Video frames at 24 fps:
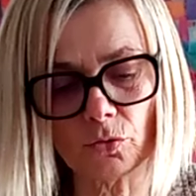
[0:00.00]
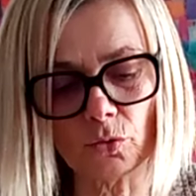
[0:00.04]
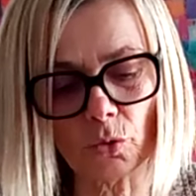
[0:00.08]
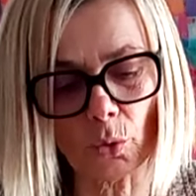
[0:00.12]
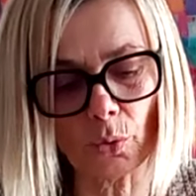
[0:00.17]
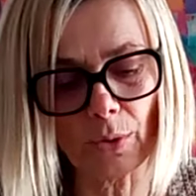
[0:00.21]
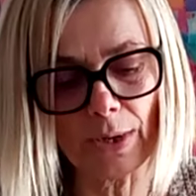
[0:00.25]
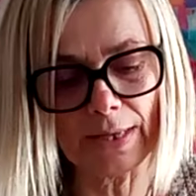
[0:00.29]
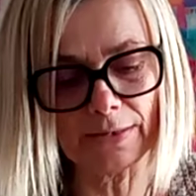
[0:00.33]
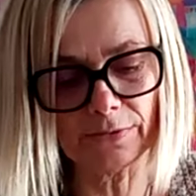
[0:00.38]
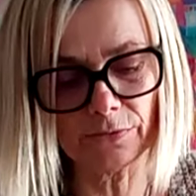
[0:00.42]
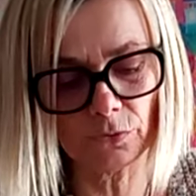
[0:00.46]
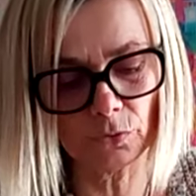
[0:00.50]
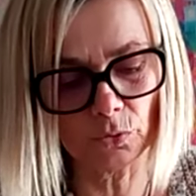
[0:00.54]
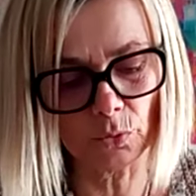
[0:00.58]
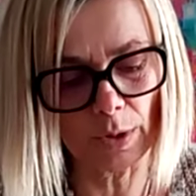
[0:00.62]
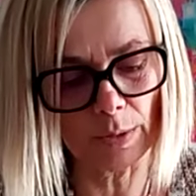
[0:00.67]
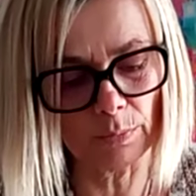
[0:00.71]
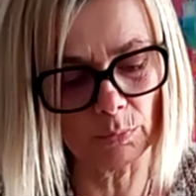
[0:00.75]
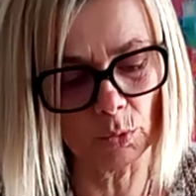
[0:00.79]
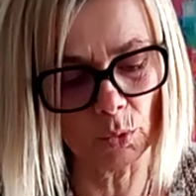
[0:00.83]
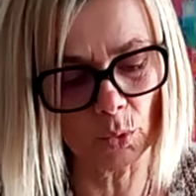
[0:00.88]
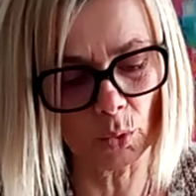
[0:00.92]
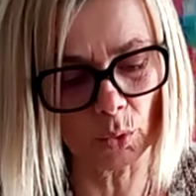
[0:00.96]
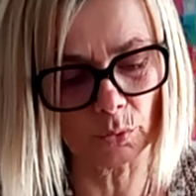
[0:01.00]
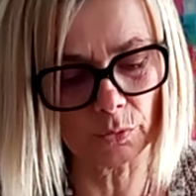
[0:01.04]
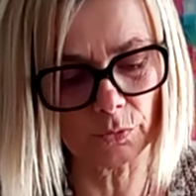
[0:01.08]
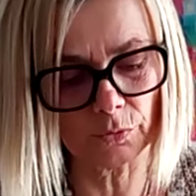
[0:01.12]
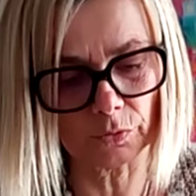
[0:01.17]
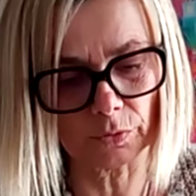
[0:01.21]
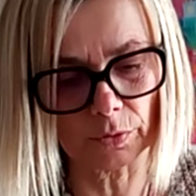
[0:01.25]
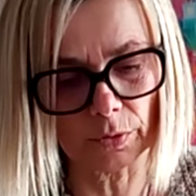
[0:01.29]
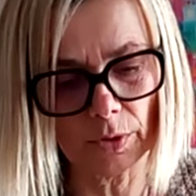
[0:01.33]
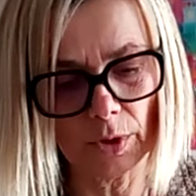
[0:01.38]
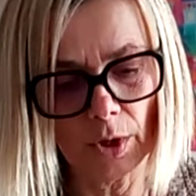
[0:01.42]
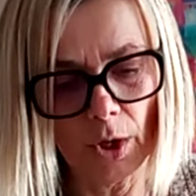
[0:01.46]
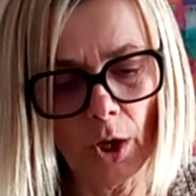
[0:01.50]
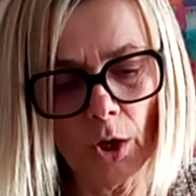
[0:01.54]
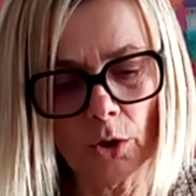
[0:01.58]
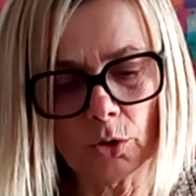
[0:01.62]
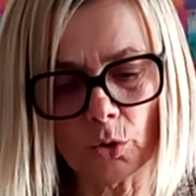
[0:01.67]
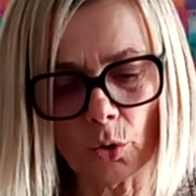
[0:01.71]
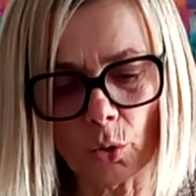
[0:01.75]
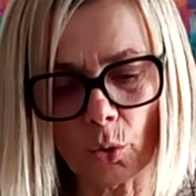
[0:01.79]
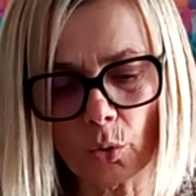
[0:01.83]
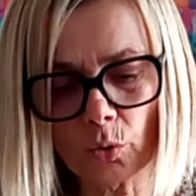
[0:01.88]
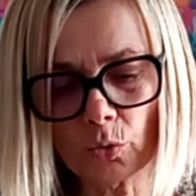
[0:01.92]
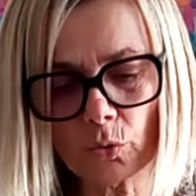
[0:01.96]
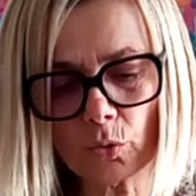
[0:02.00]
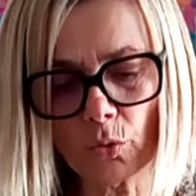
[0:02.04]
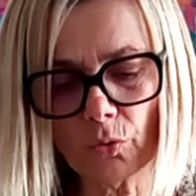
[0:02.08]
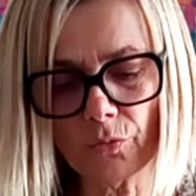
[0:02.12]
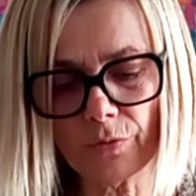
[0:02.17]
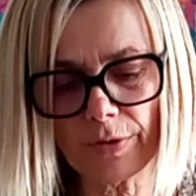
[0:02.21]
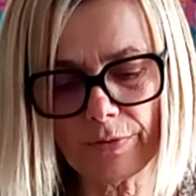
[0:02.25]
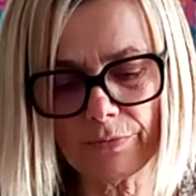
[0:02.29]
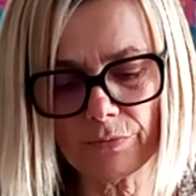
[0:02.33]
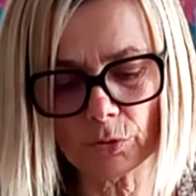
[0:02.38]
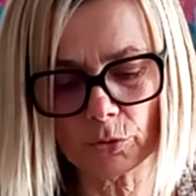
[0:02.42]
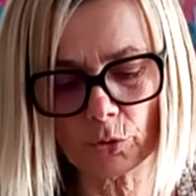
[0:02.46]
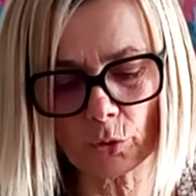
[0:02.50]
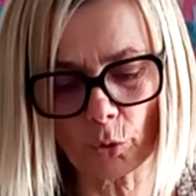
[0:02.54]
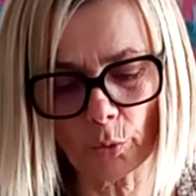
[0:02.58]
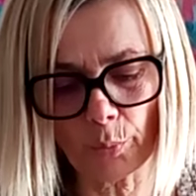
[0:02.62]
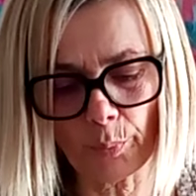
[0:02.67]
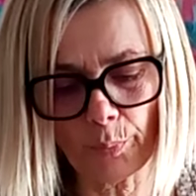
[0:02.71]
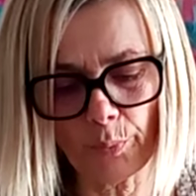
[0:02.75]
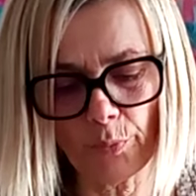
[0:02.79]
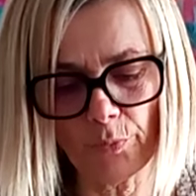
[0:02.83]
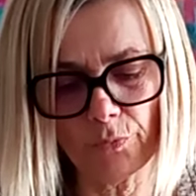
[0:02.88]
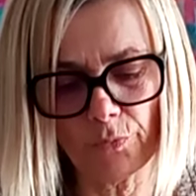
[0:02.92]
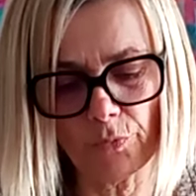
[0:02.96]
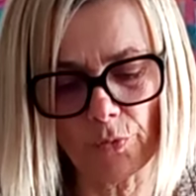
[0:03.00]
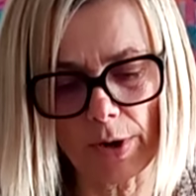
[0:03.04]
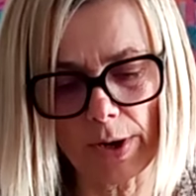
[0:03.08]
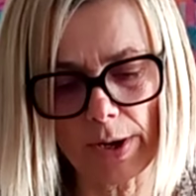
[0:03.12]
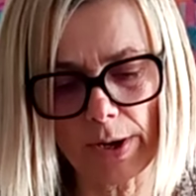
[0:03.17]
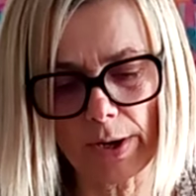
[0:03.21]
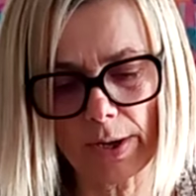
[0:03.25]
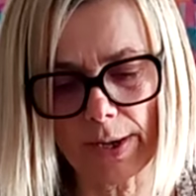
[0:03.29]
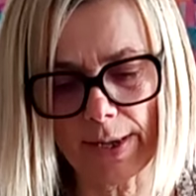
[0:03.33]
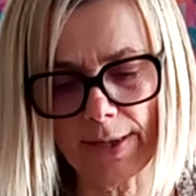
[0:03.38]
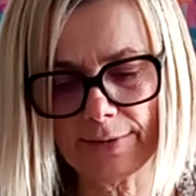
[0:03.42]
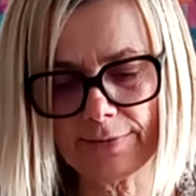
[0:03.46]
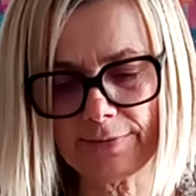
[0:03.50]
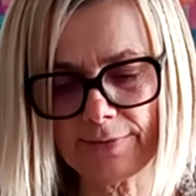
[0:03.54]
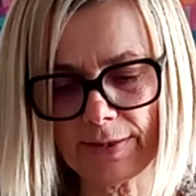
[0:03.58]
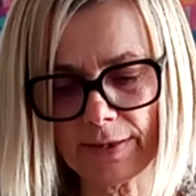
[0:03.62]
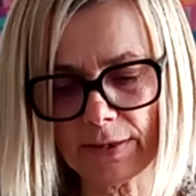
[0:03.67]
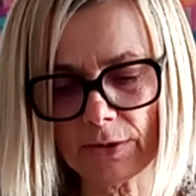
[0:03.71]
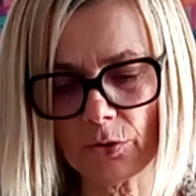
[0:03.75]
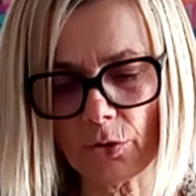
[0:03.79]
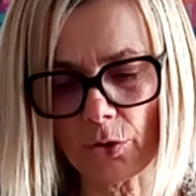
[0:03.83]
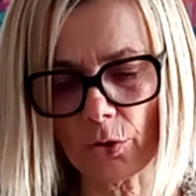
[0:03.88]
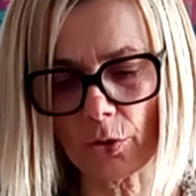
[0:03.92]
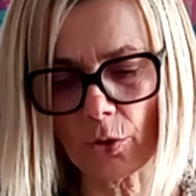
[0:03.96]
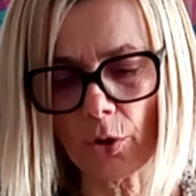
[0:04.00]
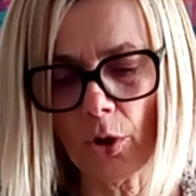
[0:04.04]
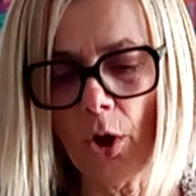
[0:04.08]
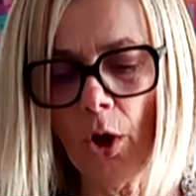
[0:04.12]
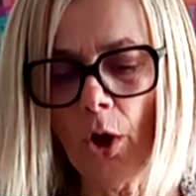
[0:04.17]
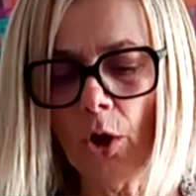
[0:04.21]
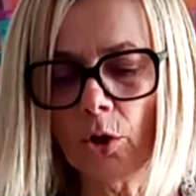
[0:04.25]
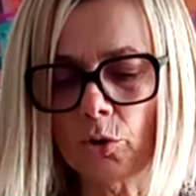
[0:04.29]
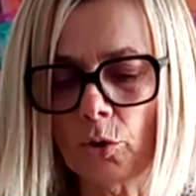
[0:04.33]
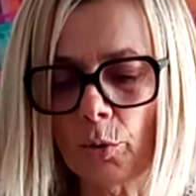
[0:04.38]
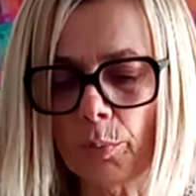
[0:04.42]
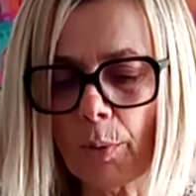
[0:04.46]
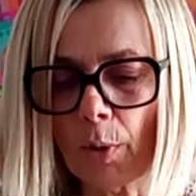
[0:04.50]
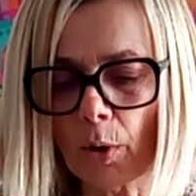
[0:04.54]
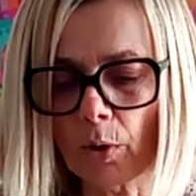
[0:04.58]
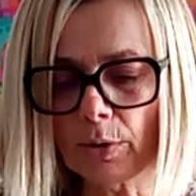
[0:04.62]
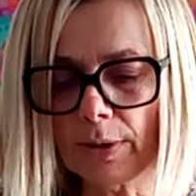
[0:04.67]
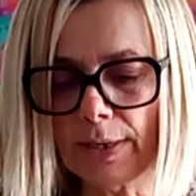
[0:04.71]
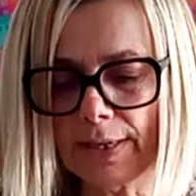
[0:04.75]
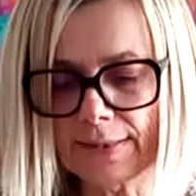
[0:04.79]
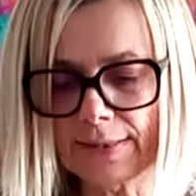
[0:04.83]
relation amoureuse, de retrouver votre pouvoir intérieur, de prendre les